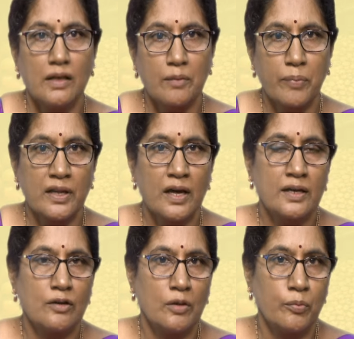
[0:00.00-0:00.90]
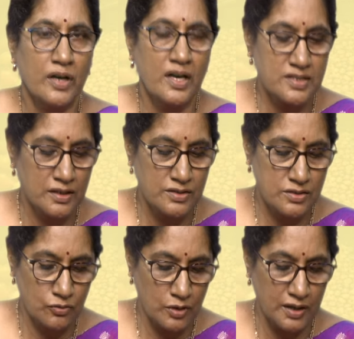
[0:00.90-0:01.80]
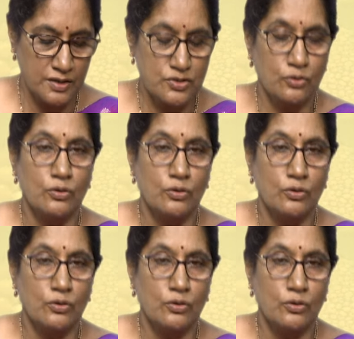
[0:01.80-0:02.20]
ఈ పదహారు కిలోల పొటాష్ అందించ అందించడం